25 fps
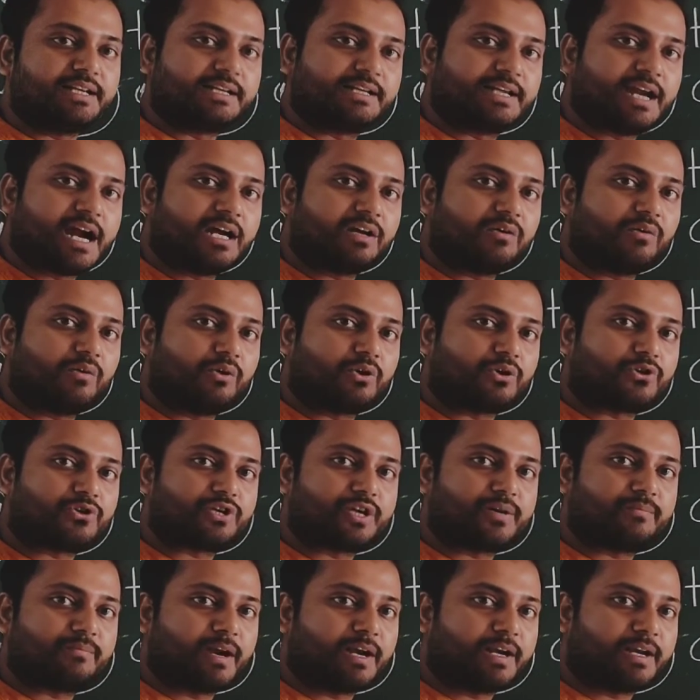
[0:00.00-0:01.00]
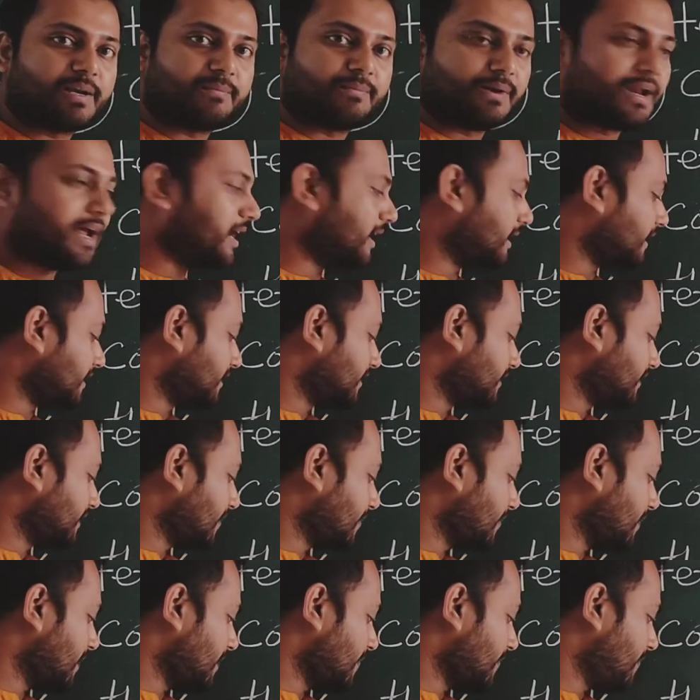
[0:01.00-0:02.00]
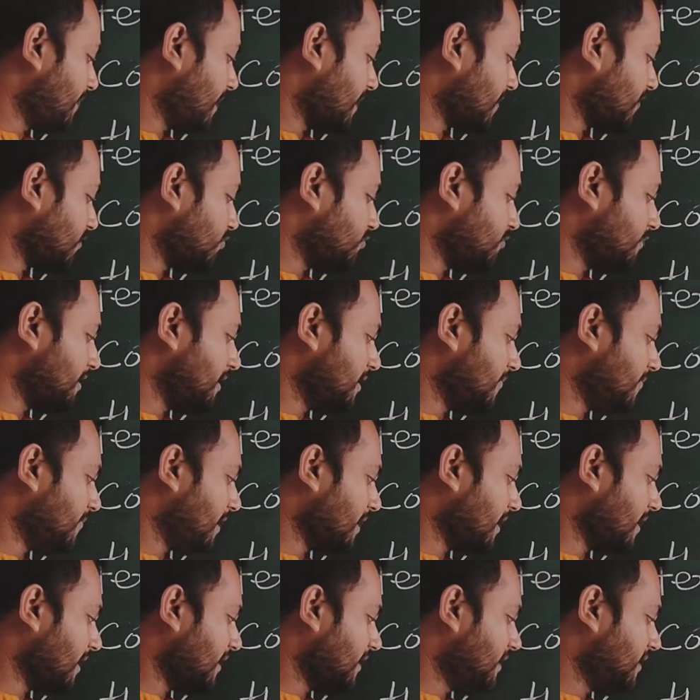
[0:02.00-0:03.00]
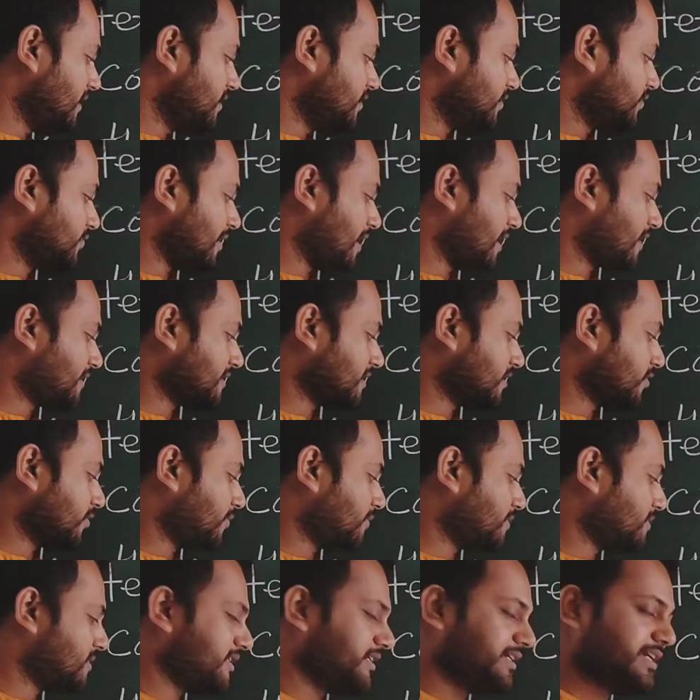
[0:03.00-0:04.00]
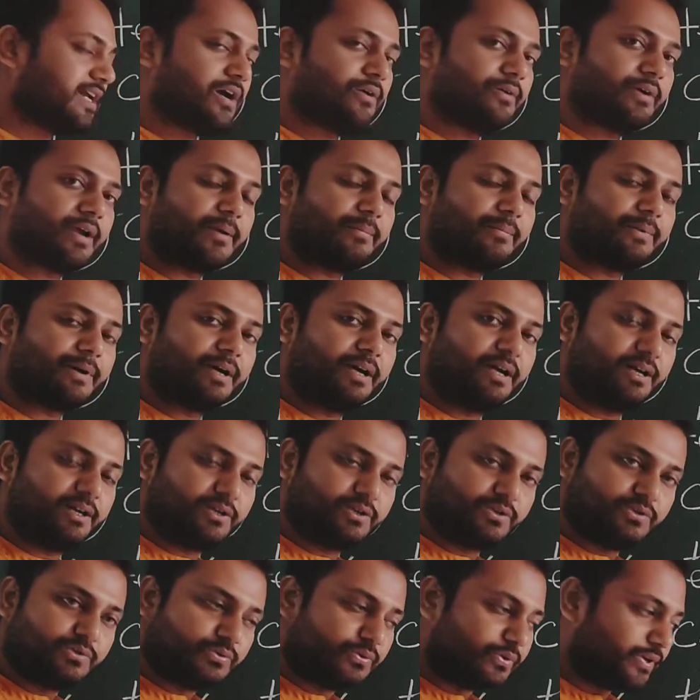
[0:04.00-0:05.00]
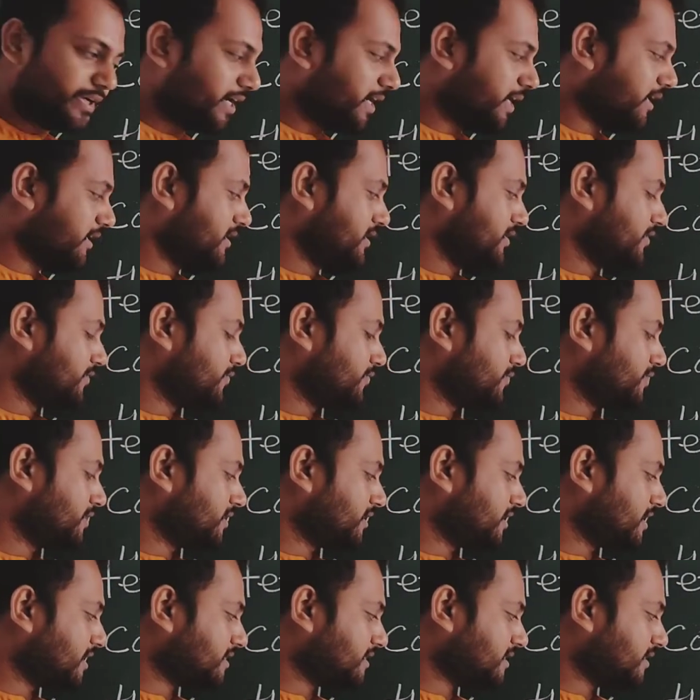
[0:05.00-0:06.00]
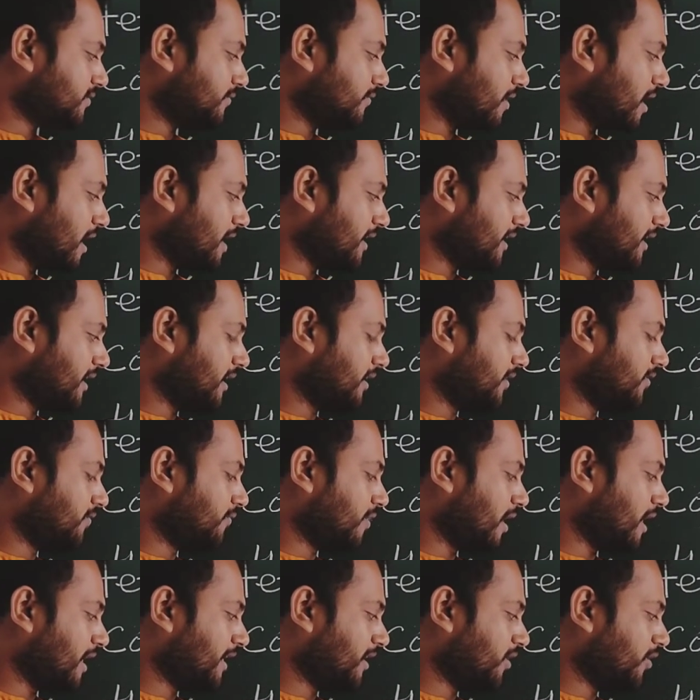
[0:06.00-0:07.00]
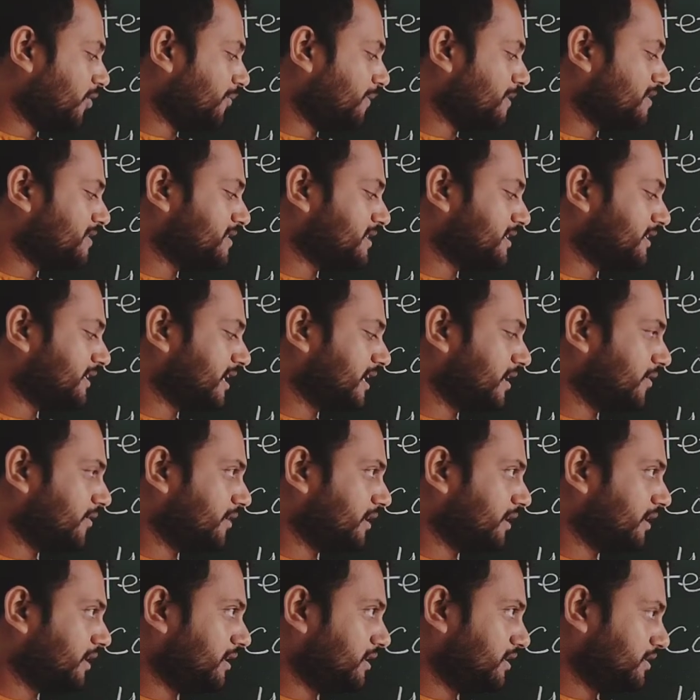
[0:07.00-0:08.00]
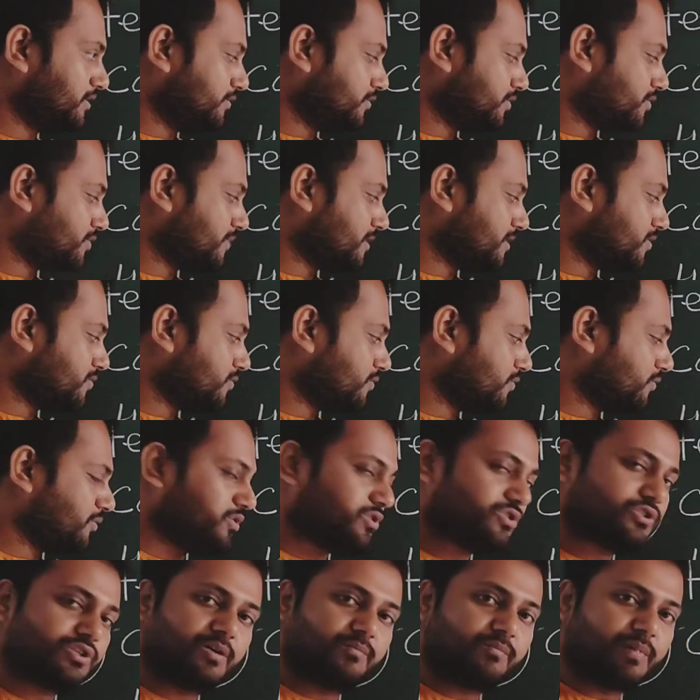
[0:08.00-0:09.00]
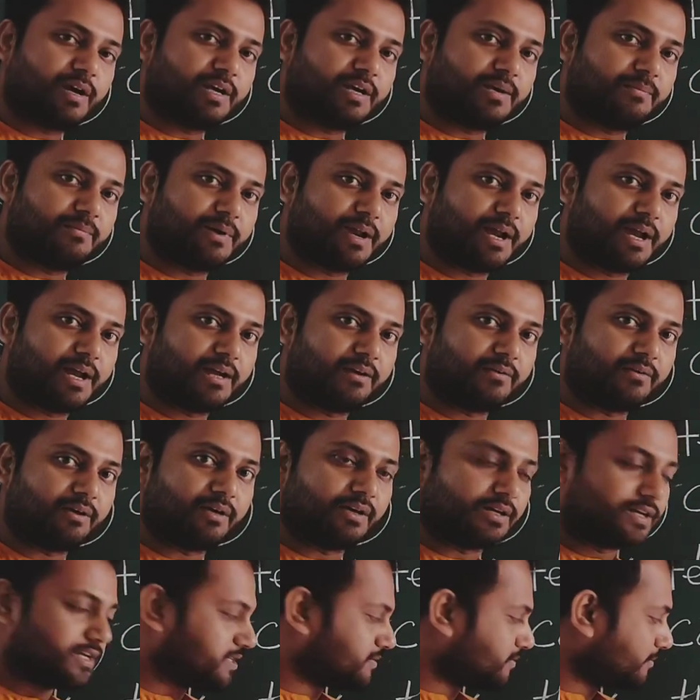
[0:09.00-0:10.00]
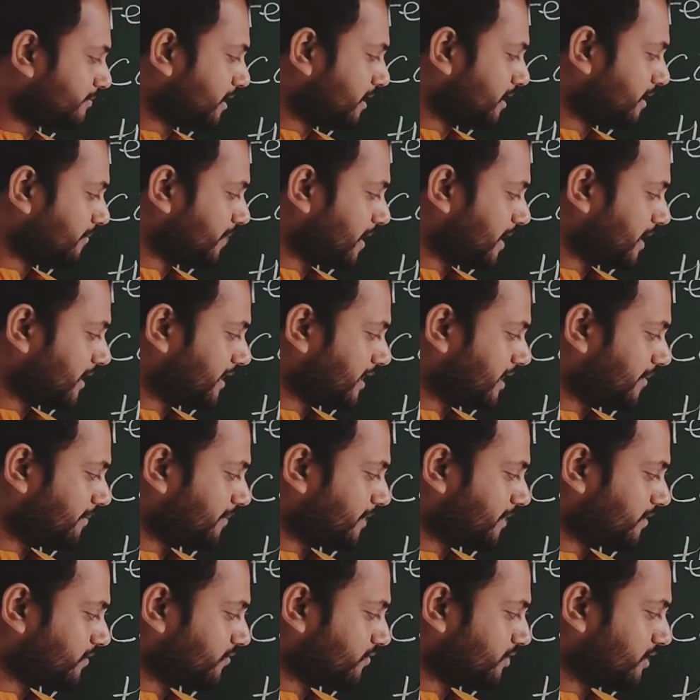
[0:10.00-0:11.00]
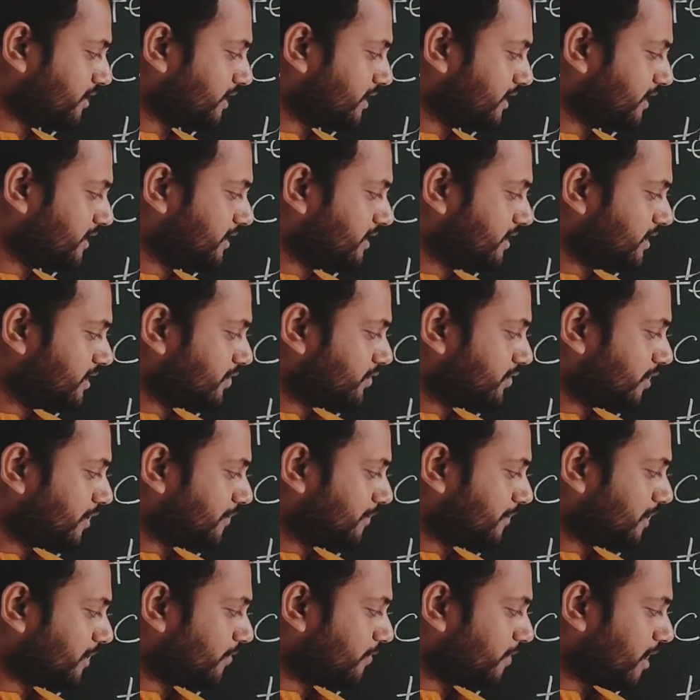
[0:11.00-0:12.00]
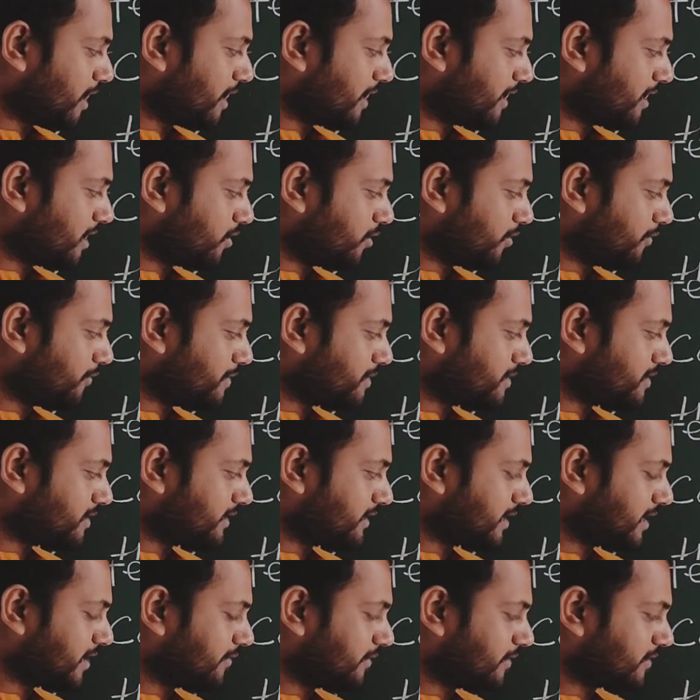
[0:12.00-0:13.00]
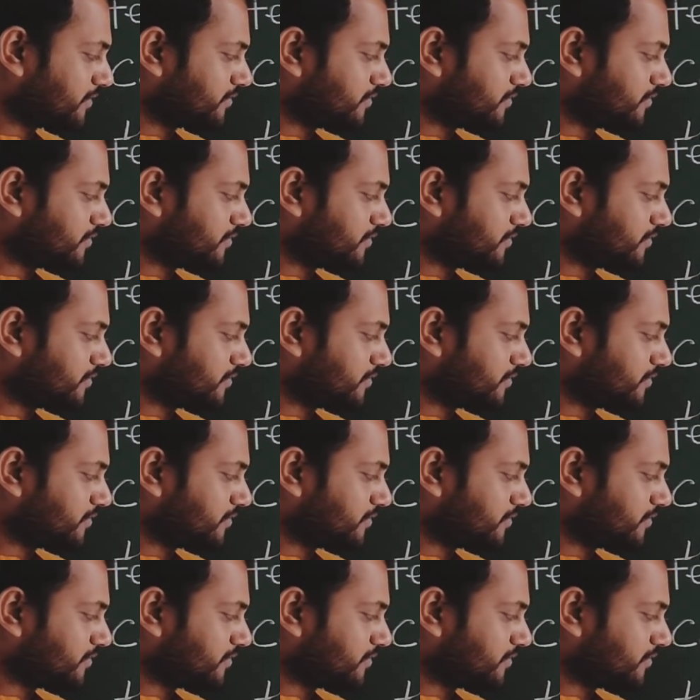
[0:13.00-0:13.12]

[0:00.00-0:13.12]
क्या कांस्टेंट मल्टीप्लाई है क्या मल्टीप्लाई है टू मल्टीप्लाई है तो x का कोफिशियन क्या हो गया आपका टू हो गया उसी तरह से y का y का कोफिशियन क्या होगा उसमें जो कांस्टेंट मल्टीप्लाई है होगा इसमें मल्टीप्लाई क्या आपका थ्री है तो आपका y का कोफिशियन क्या हो गया